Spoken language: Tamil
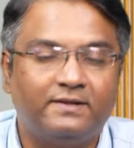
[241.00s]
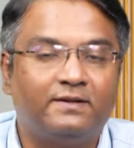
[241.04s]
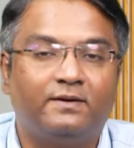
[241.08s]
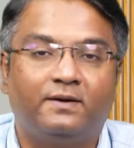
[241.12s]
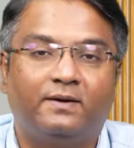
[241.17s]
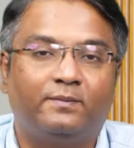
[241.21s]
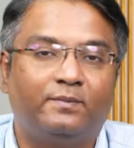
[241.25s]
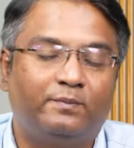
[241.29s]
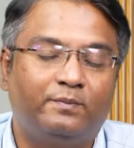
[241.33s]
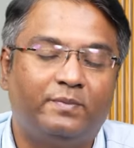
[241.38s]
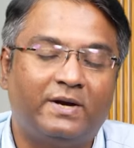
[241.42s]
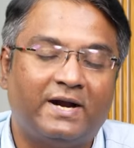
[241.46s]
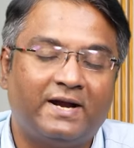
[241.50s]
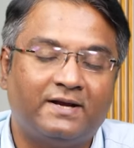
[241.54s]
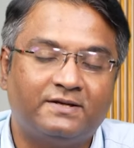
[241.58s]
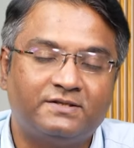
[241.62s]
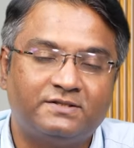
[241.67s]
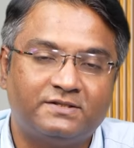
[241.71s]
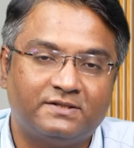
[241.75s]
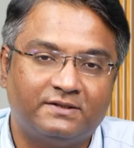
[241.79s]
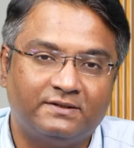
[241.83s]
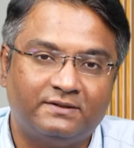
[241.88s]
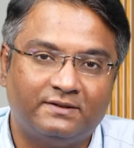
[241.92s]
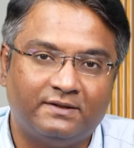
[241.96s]
இந்த
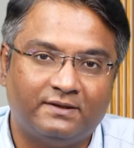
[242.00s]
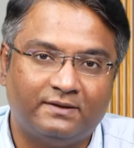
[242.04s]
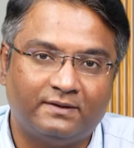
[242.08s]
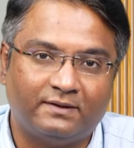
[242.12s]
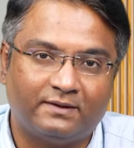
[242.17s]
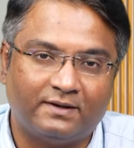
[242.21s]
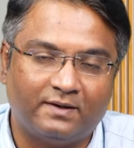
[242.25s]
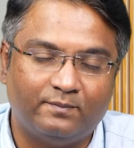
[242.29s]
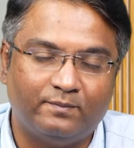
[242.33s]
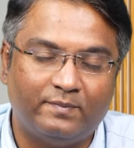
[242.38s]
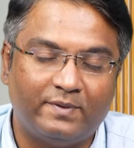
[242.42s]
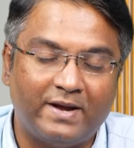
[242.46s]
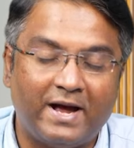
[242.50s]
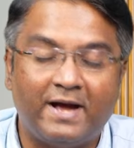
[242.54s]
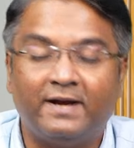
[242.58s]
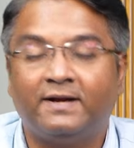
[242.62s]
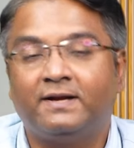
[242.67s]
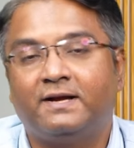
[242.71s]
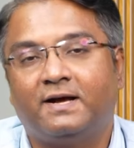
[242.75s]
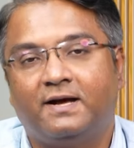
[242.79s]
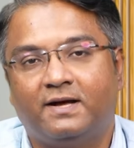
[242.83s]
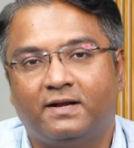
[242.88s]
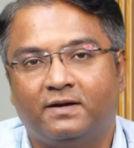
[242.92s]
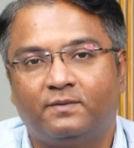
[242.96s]
பிரான்ச் இந்த க
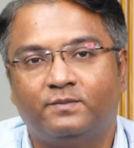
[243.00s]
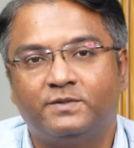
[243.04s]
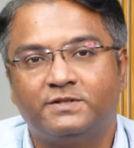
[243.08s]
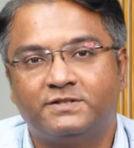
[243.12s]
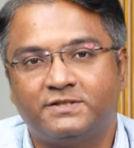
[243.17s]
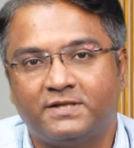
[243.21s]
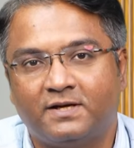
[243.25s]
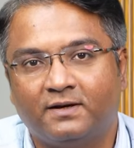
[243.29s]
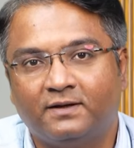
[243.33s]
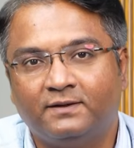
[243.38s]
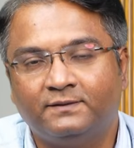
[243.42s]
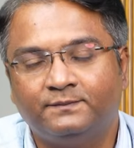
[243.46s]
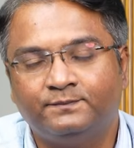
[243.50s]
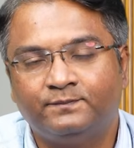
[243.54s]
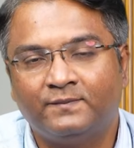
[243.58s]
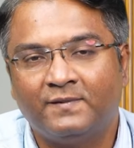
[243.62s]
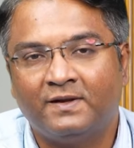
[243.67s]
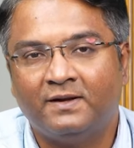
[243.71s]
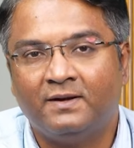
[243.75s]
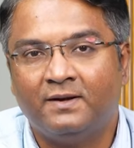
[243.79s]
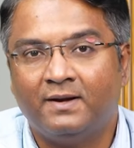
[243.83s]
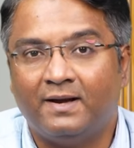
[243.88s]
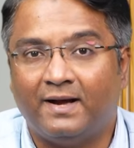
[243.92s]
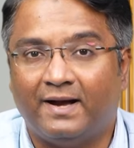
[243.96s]
பேங்க் ஆரம்பித்தாங்க
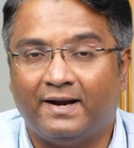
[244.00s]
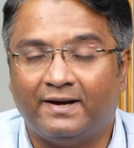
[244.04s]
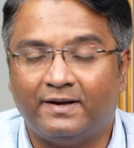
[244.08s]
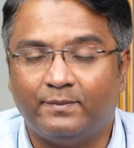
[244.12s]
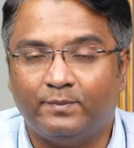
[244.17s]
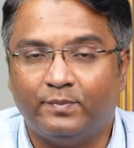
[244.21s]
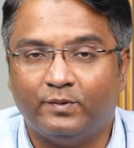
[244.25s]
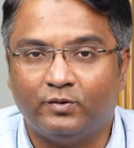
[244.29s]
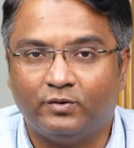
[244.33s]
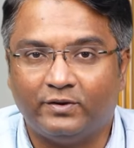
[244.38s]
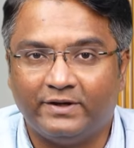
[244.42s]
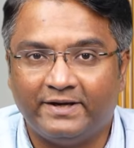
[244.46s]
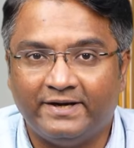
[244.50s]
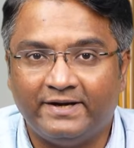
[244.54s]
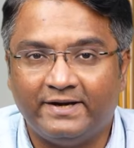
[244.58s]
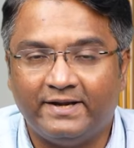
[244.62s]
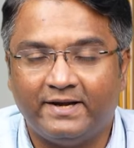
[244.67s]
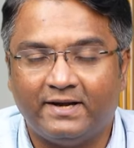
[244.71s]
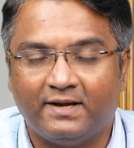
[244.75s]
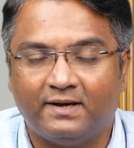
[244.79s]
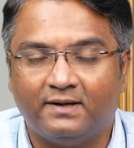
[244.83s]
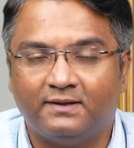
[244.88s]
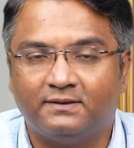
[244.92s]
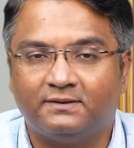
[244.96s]
அண்ட் இப்போது
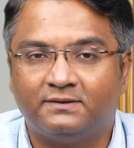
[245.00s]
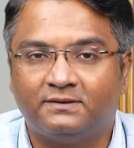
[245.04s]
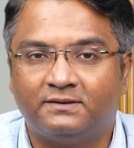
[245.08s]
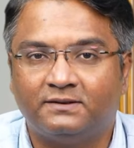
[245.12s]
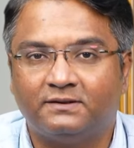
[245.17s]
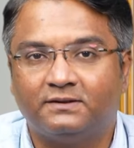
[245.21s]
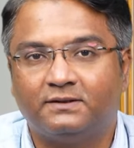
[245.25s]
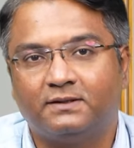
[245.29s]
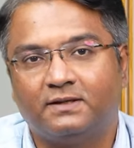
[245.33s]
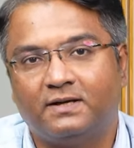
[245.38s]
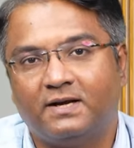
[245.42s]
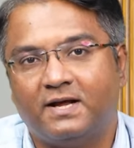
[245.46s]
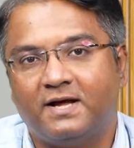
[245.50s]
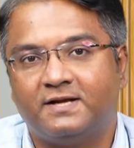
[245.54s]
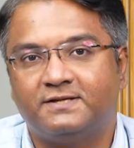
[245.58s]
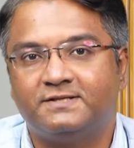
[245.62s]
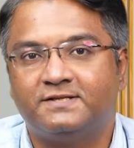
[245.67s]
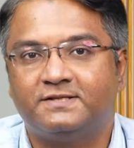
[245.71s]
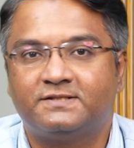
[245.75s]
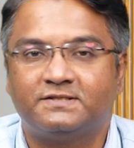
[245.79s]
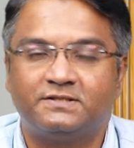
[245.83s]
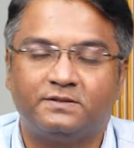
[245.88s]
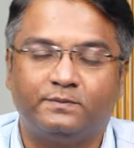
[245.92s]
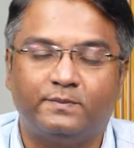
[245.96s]
இந்தியாவில் தேர்ட்
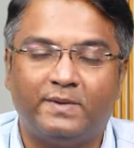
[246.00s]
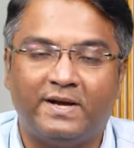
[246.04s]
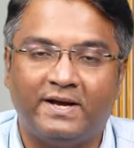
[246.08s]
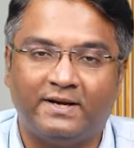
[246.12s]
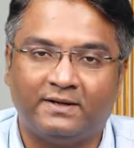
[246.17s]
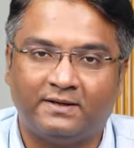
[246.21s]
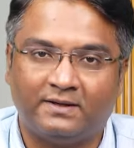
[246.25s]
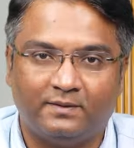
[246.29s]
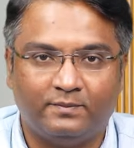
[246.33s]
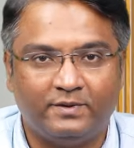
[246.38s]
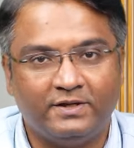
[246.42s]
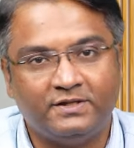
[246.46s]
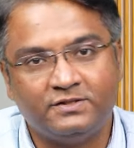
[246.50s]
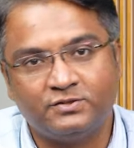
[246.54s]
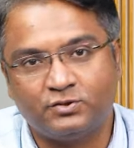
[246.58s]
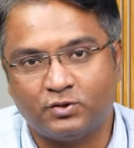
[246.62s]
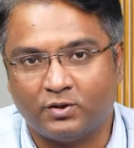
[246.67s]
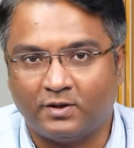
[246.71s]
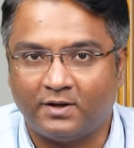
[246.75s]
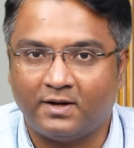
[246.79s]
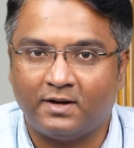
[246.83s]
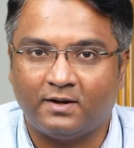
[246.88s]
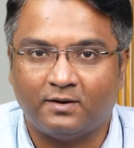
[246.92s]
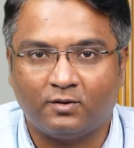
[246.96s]
லார்ஜஸ்ட் பேங்க் அப்படின்னு
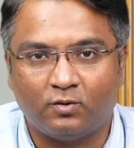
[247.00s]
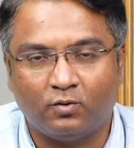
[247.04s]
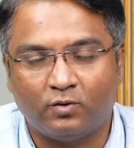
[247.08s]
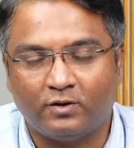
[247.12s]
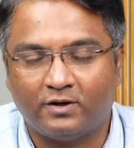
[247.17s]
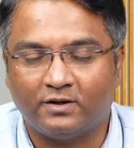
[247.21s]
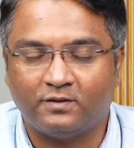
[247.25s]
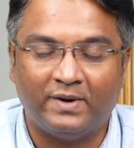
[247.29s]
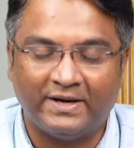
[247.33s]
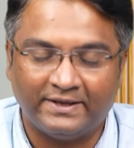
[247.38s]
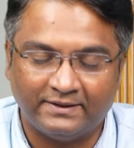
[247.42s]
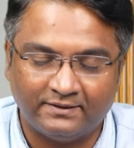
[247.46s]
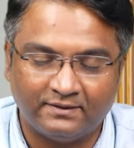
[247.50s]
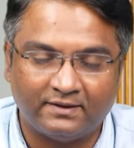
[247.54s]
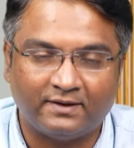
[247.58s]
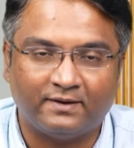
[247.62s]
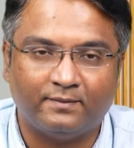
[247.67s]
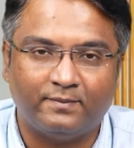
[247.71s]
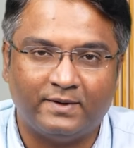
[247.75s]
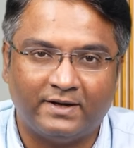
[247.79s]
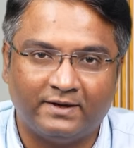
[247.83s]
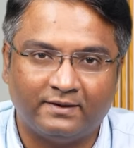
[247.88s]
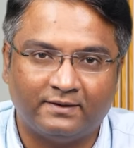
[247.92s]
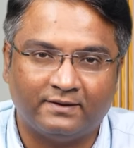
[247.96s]
சொல்லலாம் கோட்டக்
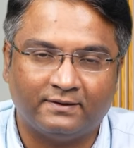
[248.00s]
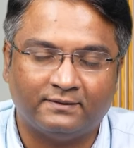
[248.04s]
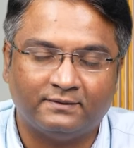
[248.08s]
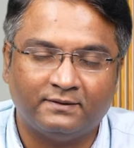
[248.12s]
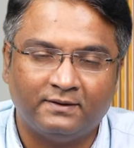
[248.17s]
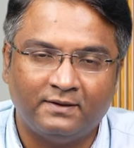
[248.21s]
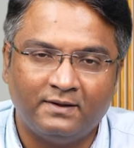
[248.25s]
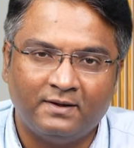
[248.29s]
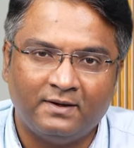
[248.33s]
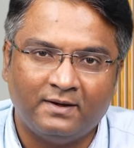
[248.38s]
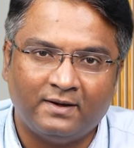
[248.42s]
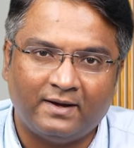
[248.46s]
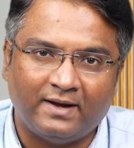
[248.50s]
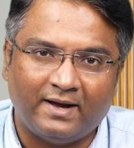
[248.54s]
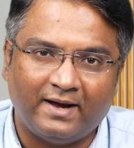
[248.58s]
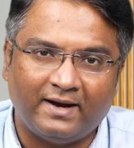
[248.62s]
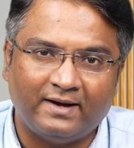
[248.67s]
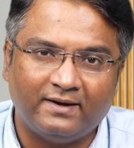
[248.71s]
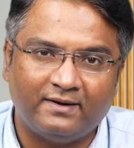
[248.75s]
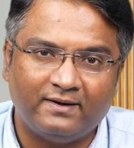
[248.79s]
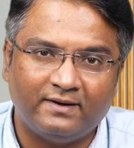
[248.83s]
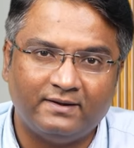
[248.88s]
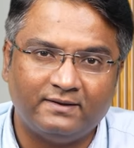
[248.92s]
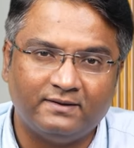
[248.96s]
மஹிந்திரா பேங்க்கு
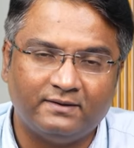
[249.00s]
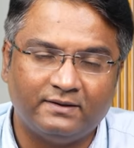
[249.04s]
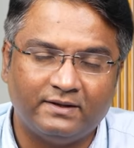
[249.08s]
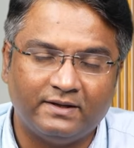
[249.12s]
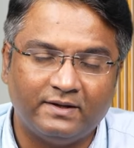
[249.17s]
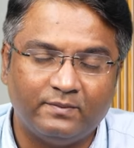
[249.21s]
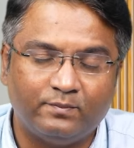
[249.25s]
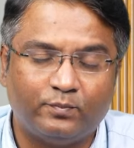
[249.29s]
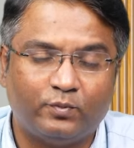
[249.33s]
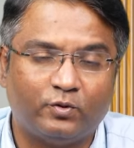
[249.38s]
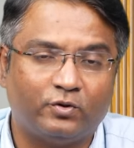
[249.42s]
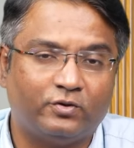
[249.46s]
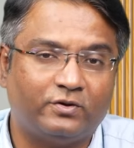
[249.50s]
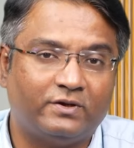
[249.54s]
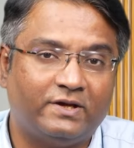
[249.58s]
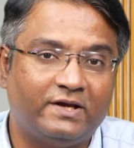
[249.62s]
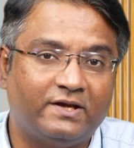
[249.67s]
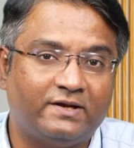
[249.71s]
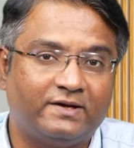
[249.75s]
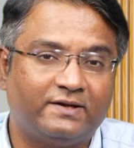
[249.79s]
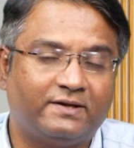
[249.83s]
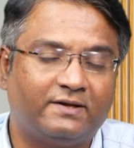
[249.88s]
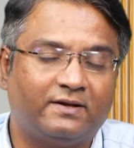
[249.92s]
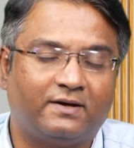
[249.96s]
அண்ட் இது இப்போது
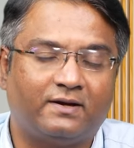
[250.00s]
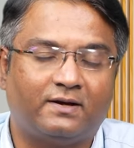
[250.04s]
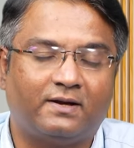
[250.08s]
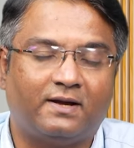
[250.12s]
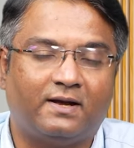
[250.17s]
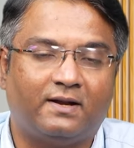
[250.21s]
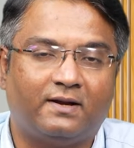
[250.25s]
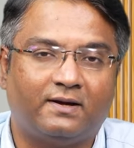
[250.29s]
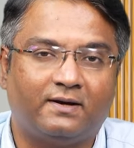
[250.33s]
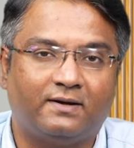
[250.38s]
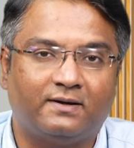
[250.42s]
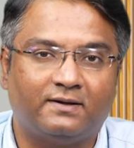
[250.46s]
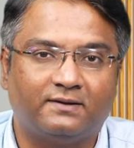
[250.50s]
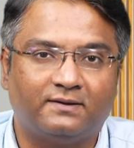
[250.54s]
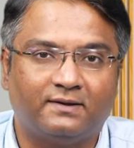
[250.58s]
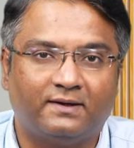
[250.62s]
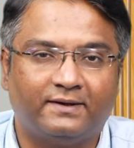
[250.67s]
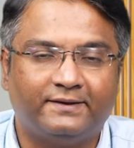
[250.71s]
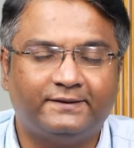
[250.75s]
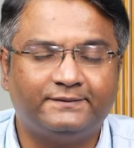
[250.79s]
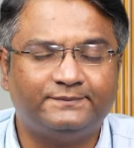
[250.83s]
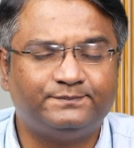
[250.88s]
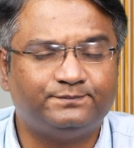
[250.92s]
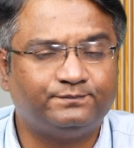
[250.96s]
இருக்கிற
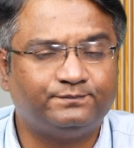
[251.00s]
காலகட்டத்தில்